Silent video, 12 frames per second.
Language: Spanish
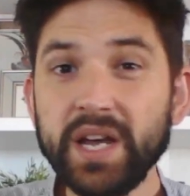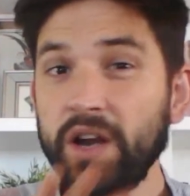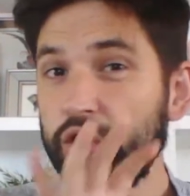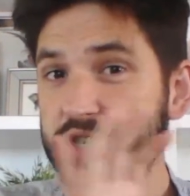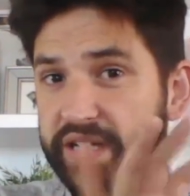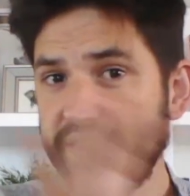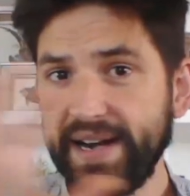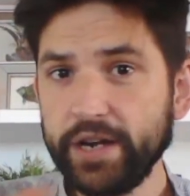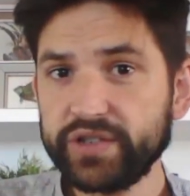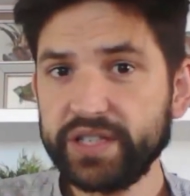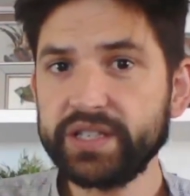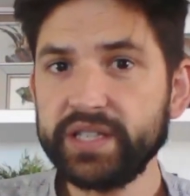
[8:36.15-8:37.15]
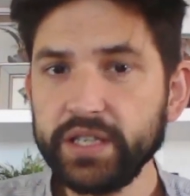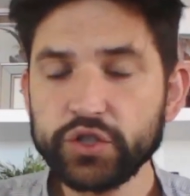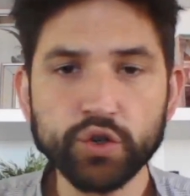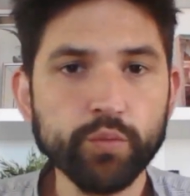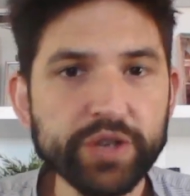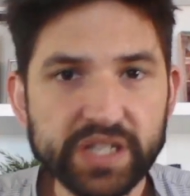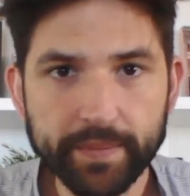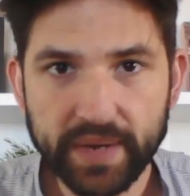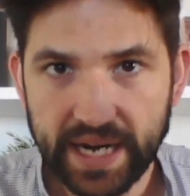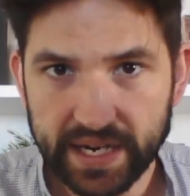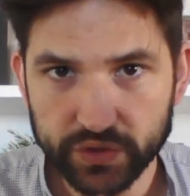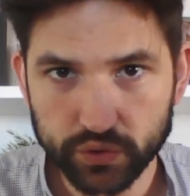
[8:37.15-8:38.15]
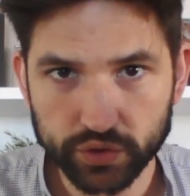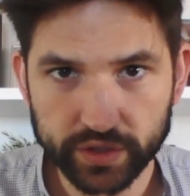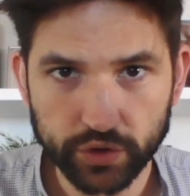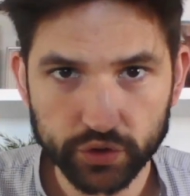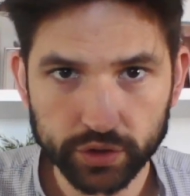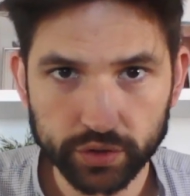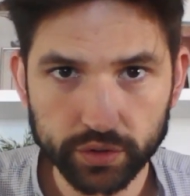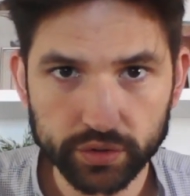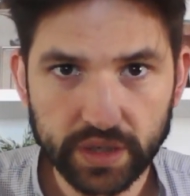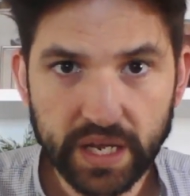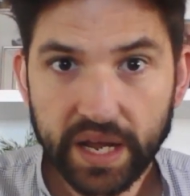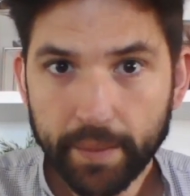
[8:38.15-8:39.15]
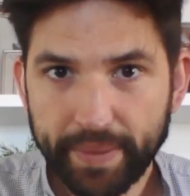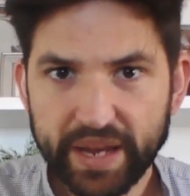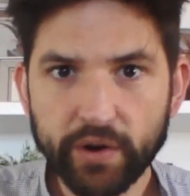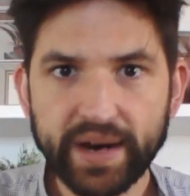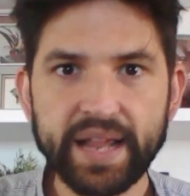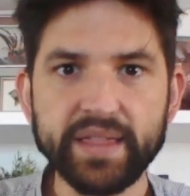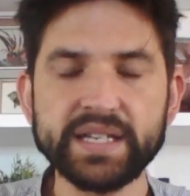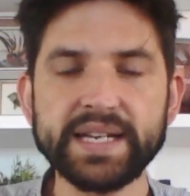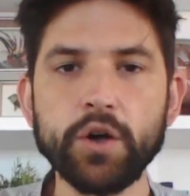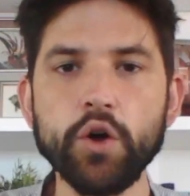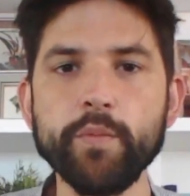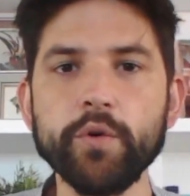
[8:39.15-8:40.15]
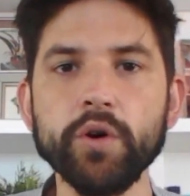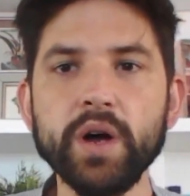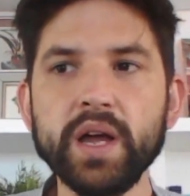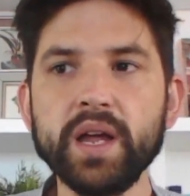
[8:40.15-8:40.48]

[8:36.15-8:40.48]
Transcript: Los escenarios en sí son muy similares unos de los otros, pero gracias a cómo